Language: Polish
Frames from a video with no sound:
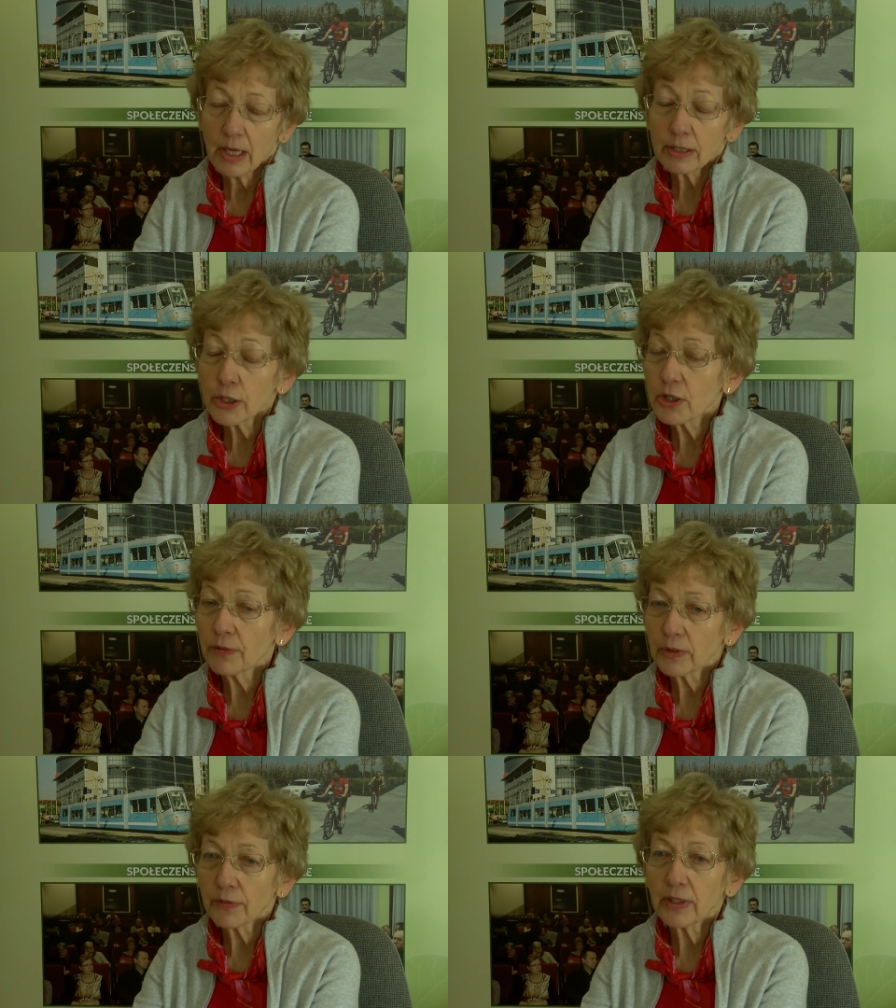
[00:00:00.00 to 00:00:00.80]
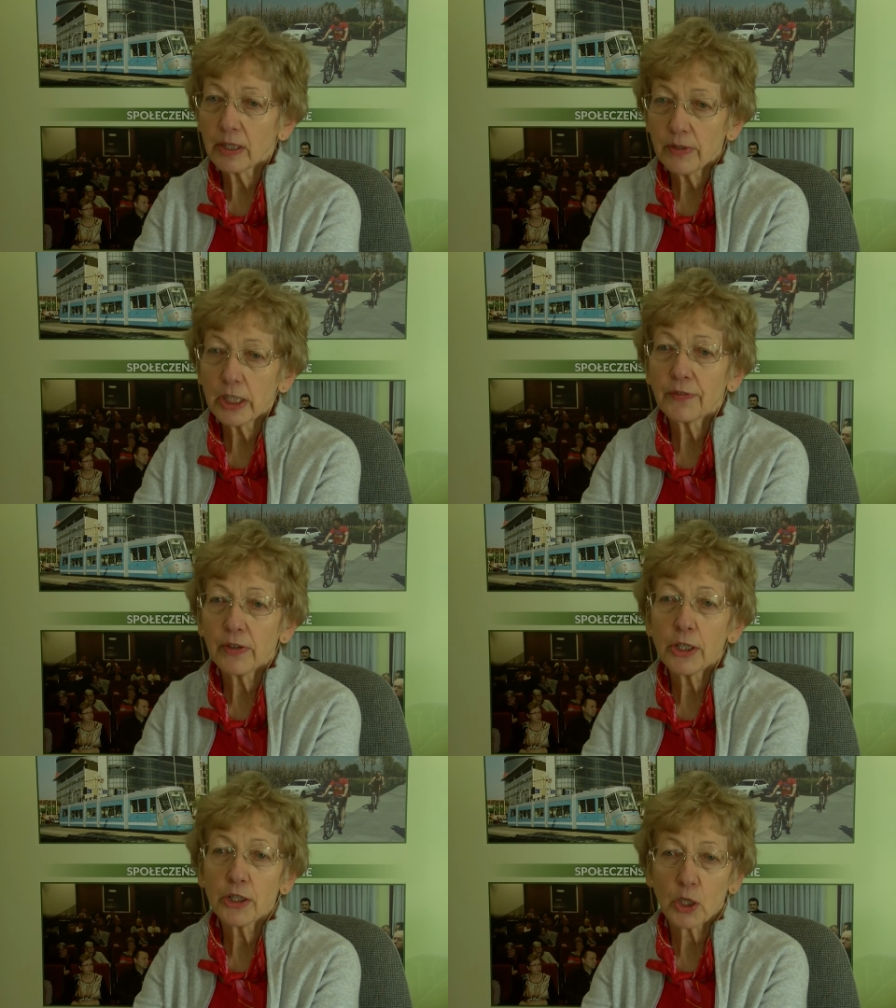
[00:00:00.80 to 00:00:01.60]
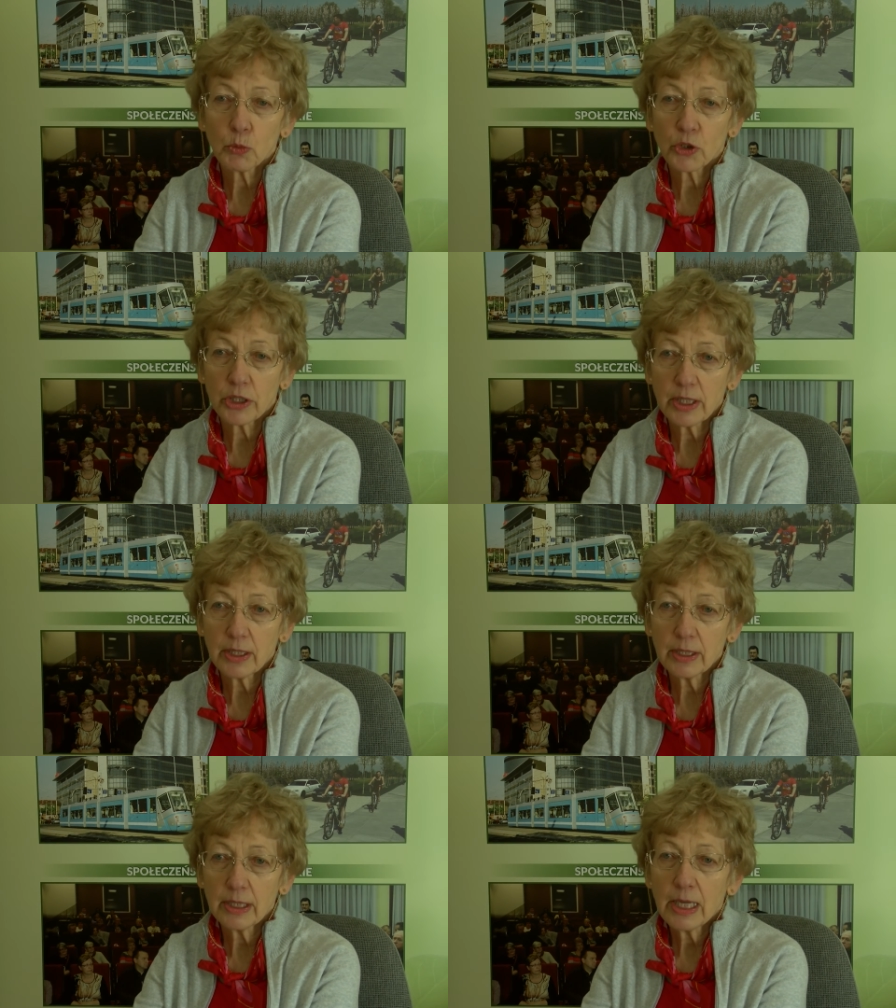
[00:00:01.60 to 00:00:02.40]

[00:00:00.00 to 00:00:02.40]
Zresztą to w tej chwili się już dzieje.